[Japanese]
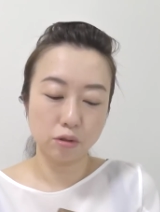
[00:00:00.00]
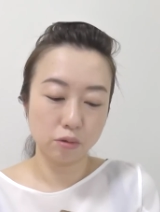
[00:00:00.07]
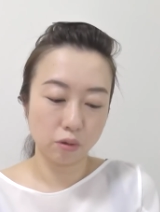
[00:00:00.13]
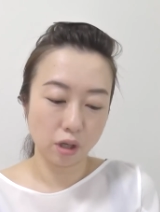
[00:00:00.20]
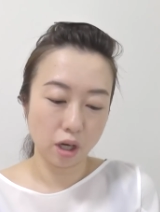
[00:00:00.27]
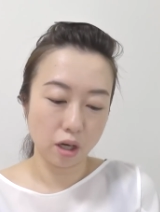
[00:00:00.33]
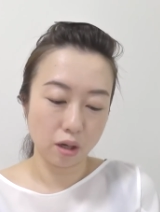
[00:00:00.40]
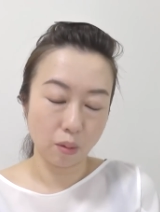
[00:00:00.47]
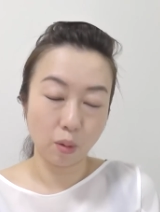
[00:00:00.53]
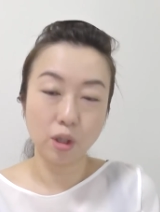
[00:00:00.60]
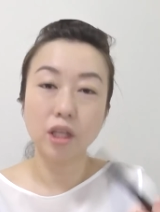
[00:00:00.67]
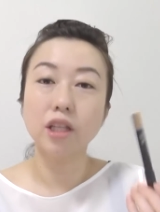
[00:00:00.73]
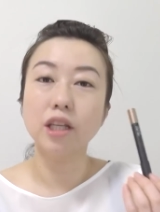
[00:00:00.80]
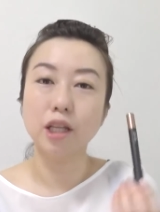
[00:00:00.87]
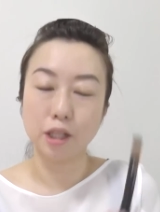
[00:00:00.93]
のがお
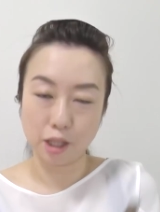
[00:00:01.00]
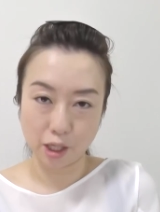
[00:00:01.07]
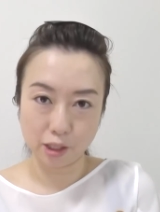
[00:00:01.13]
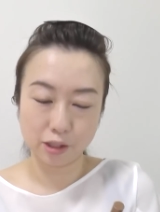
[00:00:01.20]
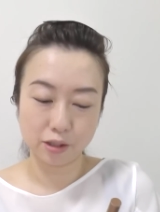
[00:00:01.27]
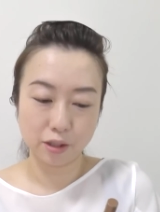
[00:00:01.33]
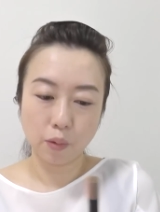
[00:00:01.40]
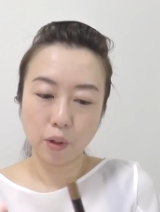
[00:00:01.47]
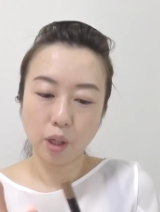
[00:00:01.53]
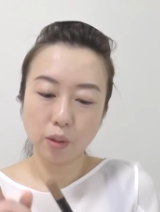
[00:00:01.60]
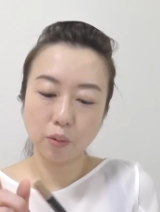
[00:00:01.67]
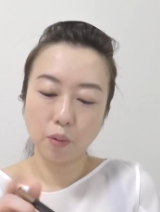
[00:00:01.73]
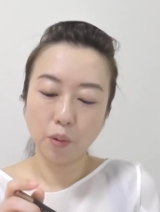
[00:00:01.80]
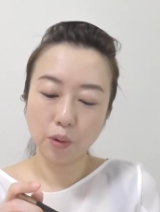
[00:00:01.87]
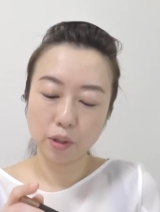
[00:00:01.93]
気に入りですこれあ
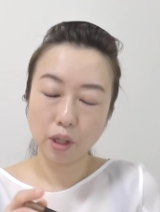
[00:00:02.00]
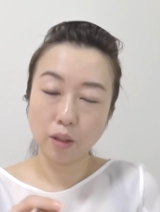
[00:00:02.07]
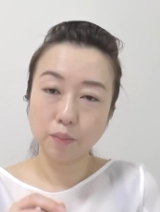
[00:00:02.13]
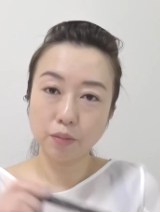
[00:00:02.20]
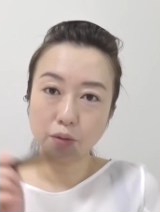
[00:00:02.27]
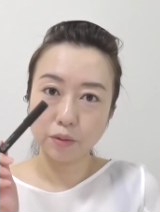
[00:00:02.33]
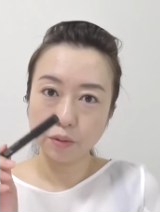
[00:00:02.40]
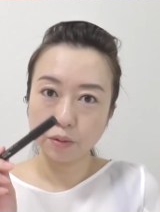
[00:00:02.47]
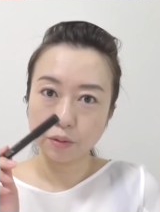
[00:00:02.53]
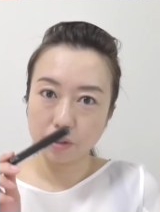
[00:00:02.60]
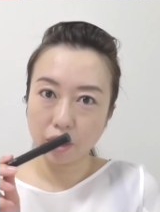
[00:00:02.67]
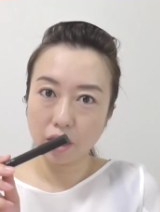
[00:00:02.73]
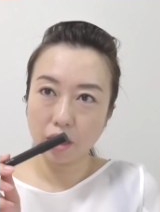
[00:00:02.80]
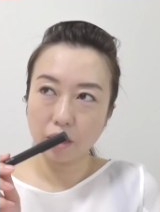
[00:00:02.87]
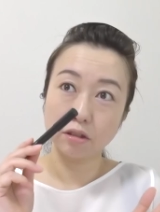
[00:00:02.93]
のウォータープルーフ
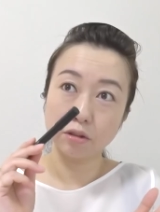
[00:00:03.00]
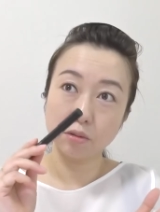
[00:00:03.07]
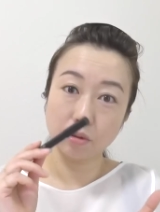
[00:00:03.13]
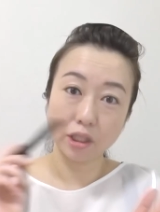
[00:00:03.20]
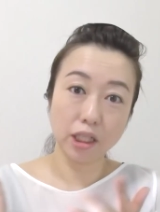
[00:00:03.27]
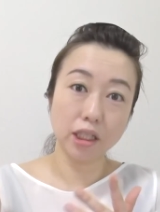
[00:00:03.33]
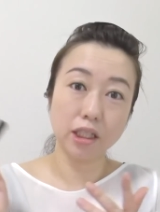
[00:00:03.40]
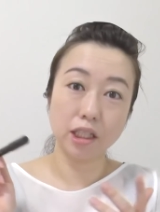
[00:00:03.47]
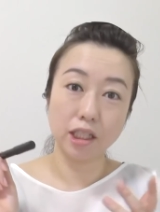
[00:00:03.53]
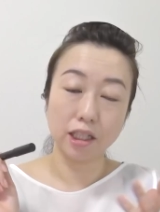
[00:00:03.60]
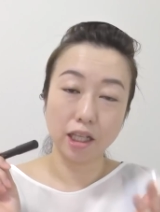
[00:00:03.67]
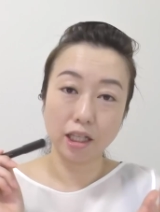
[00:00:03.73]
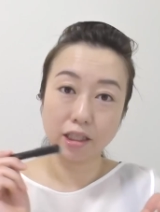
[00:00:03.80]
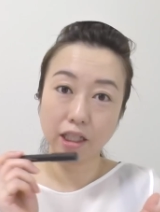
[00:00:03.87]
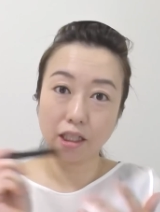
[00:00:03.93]
でちょっとシャイニー
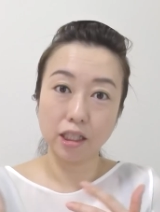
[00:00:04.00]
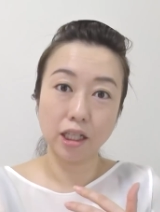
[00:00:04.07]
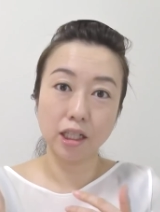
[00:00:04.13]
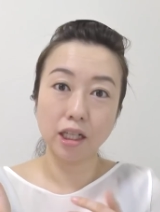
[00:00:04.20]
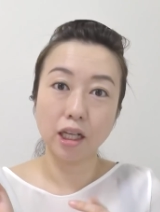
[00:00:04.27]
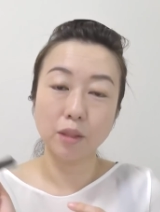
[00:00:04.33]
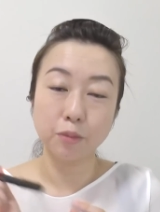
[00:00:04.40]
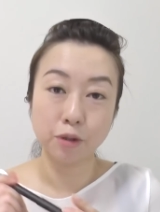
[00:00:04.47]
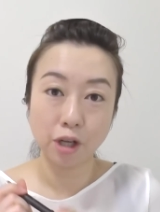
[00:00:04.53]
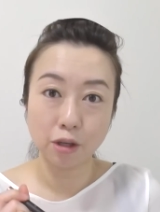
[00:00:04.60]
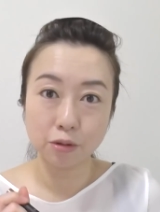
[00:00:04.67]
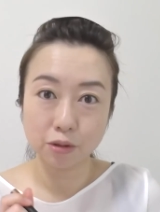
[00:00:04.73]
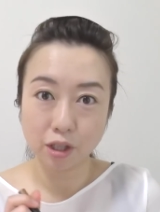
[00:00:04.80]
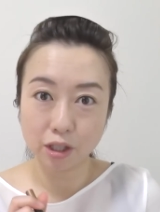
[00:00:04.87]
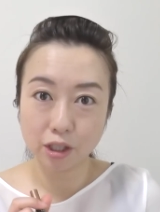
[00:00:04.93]
でさりげない
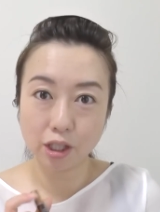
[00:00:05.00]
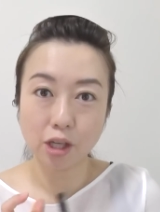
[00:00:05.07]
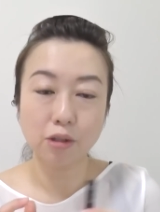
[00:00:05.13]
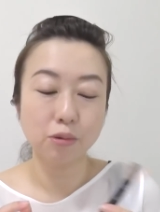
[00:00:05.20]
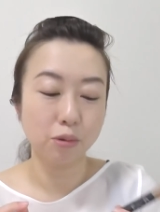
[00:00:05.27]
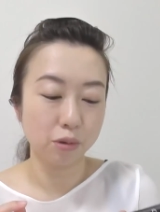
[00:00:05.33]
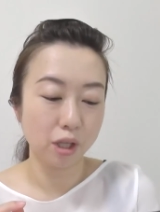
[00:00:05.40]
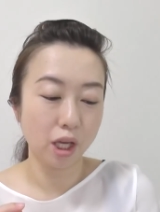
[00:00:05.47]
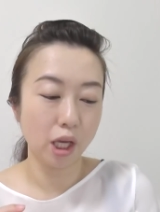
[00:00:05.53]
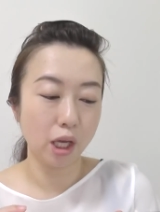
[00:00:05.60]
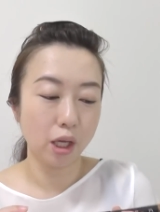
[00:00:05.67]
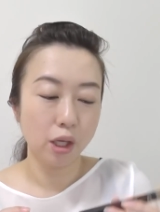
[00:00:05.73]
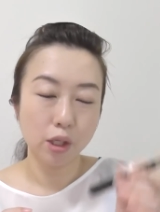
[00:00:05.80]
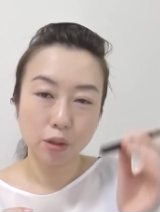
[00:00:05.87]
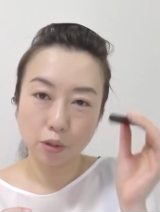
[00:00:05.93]
ブラウンが引けるの
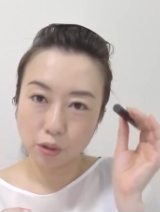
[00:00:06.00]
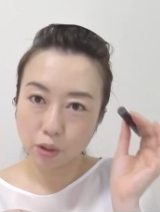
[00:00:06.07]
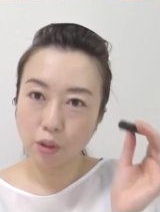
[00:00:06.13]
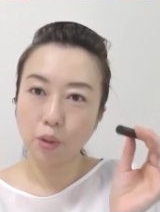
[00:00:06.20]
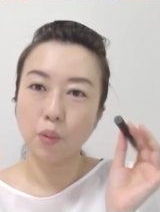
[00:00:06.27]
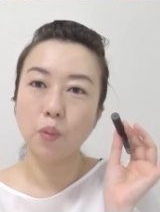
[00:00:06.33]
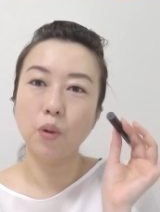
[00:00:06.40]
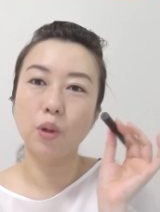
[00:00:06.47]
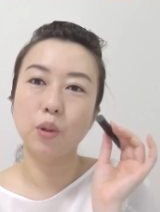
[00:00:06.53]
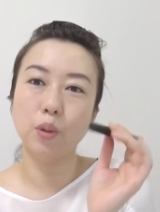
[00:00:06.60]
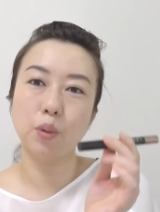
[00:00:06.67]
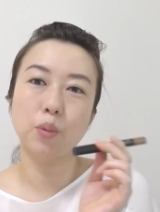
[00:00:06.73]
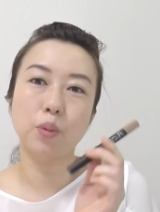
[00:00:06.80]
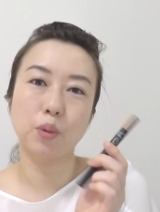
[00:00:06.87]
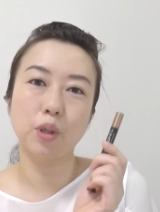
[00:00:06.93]
で私はねこれ
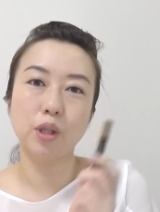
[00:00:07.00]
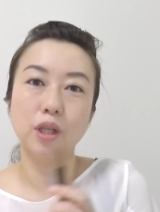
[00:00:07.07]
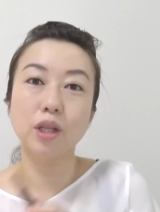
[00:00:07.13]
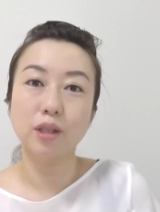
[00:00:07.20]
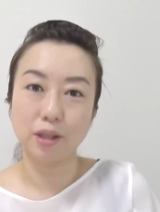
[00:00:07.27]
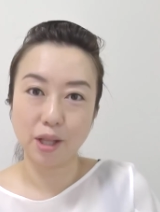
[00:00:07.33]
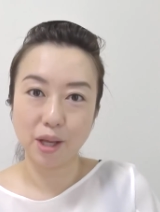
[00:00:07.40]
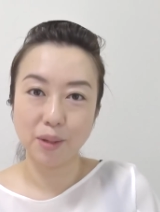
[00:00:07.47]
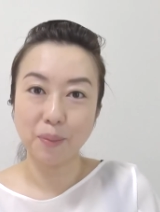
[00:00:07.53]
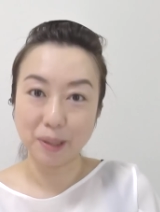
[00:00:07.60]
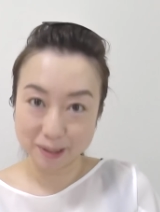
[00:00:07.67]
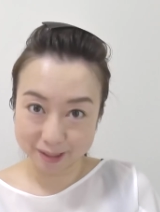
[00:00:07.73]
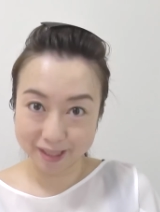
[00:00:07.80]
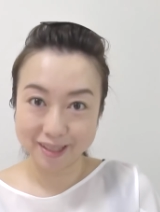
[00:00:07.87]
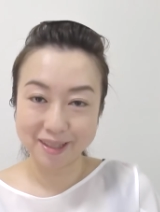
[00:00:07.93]
結構気に入って今
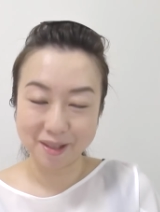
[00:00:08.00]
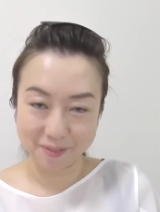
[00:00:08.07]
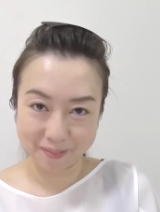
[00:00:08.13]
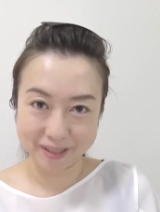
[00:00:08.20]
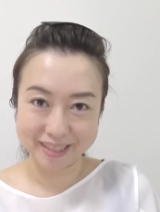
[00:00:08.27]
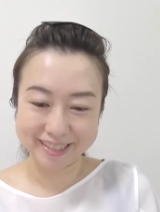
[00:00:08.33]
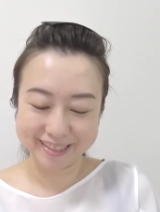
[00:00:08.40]
使っていま